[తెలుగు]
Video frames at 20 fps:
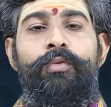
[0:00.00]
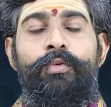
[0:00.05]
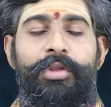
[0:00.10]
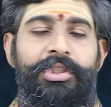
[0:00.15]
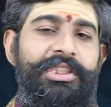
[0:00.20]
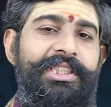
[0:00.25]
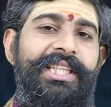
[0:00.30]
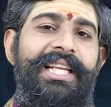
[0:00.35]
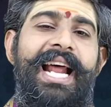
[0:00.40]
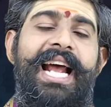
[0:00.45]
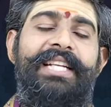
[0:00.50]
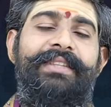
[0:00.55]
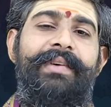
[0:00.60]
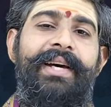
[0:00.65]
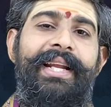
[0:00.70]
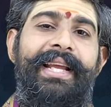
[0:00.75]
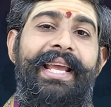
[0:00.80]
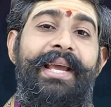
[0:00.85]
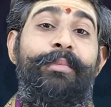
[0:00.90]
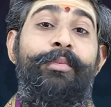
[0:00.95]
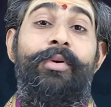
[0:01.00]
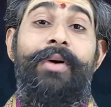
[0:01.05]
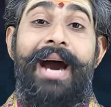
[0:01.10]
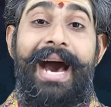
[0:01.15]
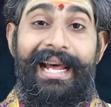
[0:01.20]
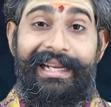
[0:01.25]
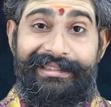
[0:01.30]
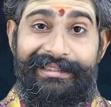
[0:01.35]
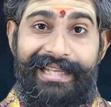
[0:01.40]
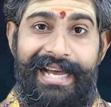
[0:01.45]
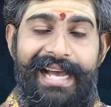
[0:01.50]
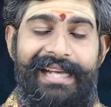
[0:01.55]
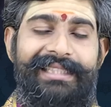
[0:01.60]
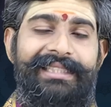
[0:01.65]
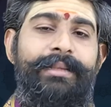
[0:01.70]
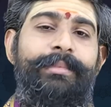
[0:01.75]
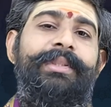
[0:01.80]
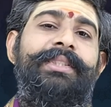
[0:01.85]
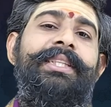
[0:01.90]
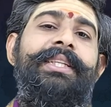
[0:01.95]
వృశ్చిక రాశి వారికి ఏమో
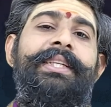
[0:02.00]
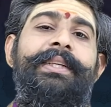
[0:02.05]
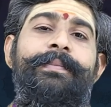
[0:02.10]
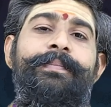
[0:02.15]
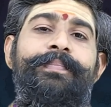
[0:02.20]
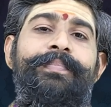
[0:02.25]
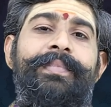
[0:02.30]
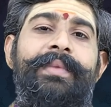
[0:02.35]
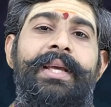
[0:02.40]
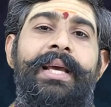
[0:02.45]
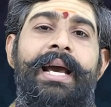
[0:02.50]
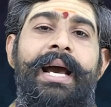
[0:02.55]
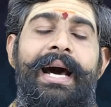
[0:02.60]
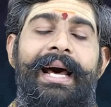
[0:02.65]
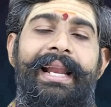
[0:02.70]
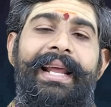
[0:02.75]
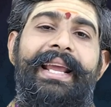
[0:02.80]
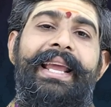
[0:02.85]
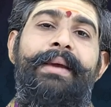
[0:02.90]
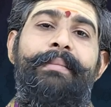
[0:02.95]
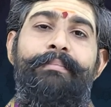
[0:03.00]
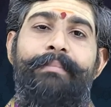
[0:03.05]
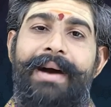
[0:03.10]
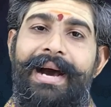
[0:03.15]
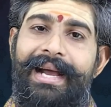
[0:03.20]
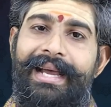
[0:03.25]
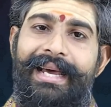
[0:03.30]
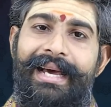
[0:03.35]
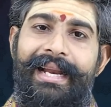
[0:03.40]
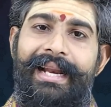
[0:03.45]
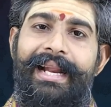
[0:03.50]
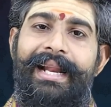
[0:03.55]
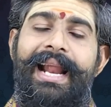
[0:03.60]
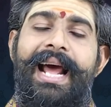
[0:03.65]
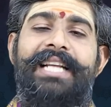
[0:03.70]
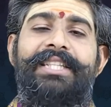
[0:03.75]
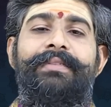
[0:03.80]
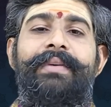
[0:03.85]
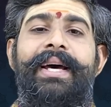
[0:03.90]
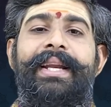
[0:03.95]
అర్ధాష్టమ శని అలాగే మకర
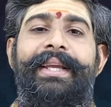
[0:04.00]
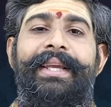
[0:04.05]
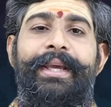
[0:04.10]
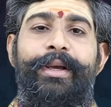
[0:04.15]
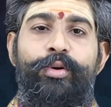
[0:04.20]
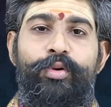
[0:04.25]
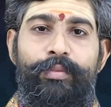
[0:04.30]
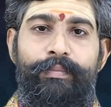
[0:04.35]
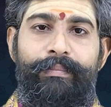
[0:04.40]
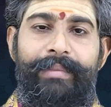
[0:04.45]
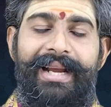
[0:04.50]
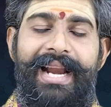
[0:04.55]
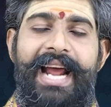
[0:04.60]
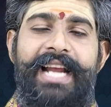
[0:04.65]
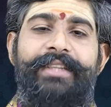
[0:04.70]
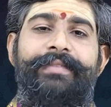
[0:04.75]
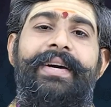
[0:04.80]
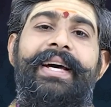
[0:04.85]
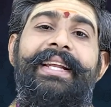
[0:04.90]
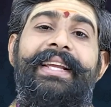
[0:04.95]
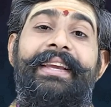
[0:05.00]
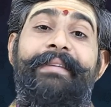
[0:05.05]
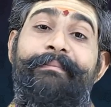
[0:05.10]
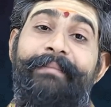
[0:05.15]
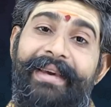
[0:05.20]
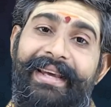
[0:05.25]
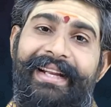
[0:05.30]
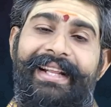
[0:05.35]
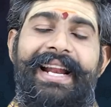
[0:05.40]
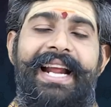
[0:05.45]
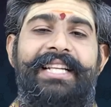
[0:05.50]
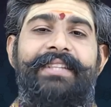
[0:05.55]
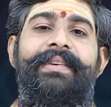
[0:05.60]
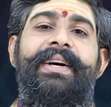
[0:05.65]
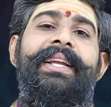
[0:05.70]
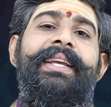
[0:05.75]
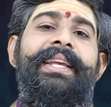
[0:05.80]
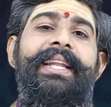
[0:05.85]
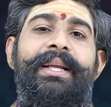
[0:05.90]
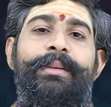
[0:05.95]
రాశి వారికి కుంభరాశి వారికి మీనరాశి
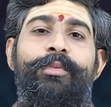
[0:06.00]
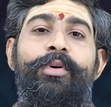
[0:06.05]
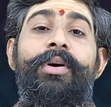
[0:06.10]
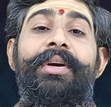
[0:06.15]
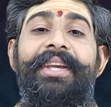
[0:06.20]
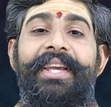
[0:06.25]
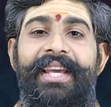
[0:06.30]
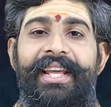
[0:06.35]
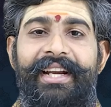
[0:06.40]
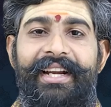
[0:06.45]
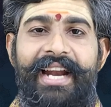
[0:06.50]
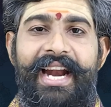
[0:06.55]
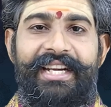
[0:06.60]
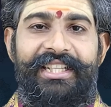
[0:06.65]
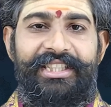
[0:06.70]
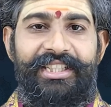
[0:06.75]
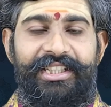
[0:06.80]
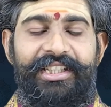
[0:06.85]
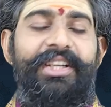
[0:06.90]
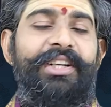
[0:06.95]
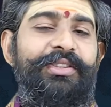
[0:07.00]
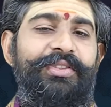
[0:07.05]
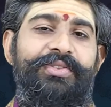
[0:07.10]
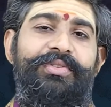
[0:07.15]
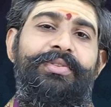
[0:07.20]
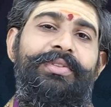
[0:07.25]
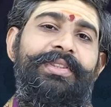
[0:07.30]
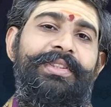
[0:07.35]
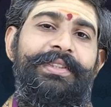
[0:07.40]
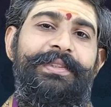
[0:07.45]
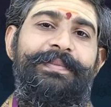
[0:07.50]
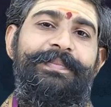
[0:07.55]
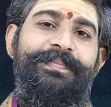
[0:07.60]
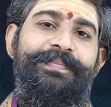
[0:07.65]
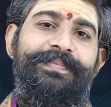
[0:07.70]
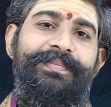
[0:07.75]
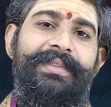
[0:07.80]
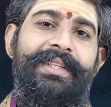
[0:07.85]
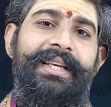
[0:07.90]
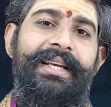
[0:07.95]
వారికినేమో ఏలినాటి శని నడుస్తుంది
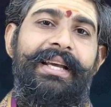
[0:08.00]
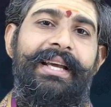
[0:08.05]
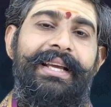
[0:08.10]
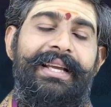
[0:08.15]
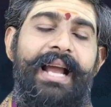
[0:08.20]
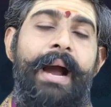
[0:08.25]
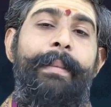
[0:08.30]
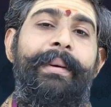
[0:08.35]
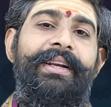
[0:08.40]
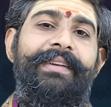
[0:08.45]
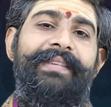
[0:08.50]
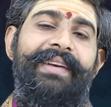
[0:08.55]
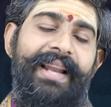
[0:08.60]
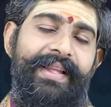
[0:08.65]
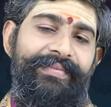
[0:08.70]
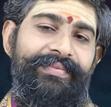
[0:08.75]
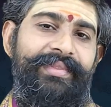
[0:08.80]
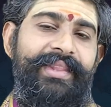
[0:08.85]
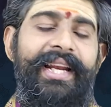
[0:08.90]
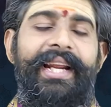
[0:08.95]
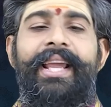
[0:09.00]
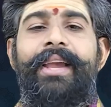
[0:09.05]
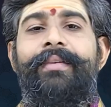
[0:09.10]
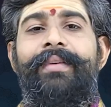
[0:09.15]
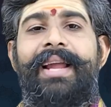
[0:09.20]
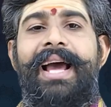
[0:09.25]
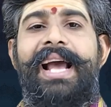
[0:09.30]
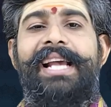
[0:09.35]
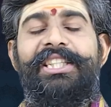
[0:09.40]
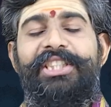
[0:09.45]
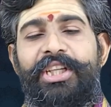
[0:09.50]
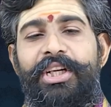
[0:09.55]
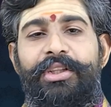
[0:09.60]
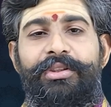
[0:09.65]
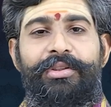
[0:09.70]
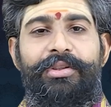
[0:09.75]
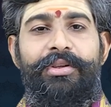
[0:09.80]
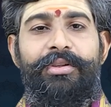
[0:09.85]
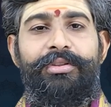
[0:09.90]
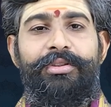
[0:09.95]
కాబట్టి వీళ్ళందరికీ కూడా ఈ
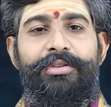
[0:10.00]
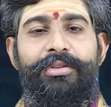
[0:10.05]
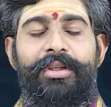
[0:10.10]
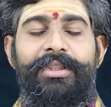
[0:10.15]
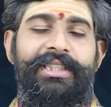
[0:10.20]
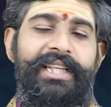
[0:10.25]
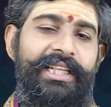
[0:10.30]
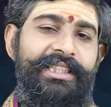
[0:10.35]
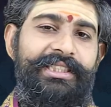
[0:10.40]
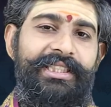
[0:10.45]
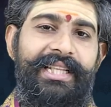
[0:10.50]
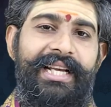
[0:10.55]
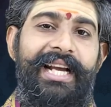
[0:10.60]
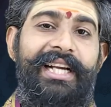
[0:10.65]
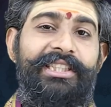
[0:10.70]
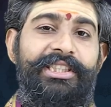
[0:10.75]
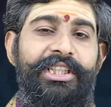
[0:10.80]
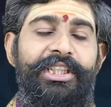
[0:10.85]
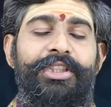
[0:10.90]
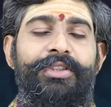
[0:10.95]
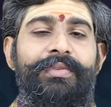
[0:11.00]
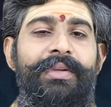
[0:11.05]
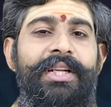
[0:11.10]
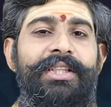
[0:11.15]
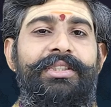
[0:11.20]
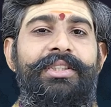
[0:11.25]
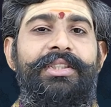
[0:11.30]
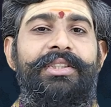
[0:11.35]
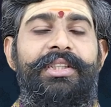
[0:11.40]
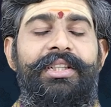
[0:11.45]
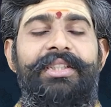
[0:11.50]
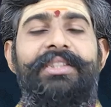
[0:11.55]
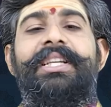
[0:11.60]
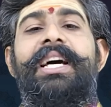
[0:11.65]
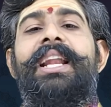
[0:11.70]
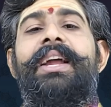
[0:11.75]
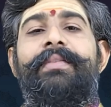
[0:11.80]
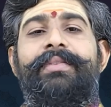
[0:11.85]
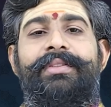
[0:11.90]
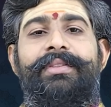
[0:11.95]
శనిత్రయోదశి రోజు ఖచ్చితంగా శ్రీశ్వరుని రచన చేయడం
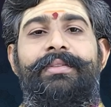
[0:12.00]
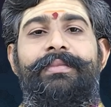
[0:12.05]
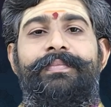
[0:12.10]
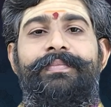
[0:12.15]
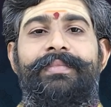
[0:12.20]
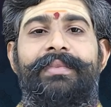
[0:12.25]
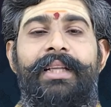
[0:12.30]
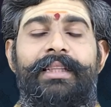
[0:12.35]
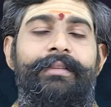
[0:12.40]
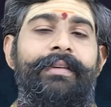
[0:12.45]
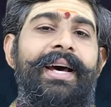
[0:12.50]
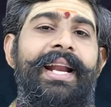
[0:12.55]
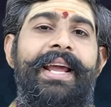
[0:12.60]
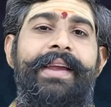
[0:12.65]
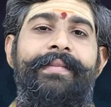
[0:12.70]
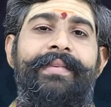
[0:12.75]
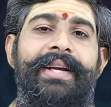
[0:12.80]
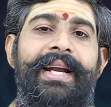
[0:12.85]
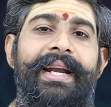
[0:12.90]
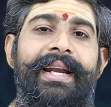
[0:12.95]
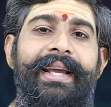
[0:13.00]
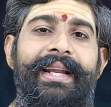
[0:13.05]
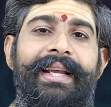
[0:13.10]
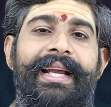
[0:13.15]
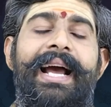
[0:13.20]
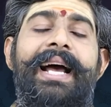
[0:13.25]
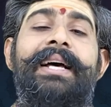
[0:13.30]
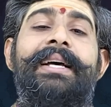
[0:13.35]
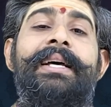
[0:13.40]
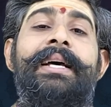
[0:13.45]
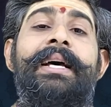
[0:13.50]
చాలా అవసరం తద్వారా ఏమిటంటే కనుక